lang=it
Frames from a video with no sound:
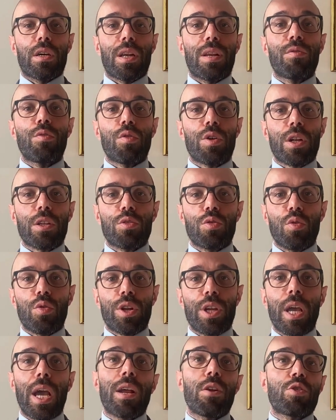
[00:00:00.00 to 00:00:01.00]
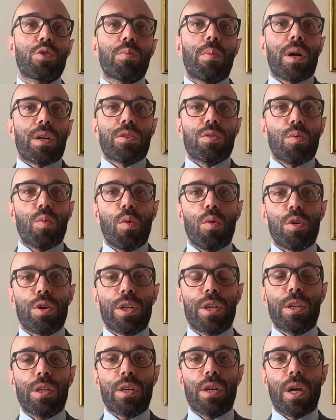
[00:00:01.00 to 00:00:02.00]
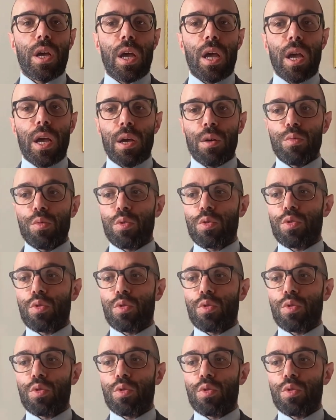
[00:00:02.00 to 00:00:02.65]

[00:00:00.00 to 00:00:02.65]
lavoratori, è lo smart working. È uno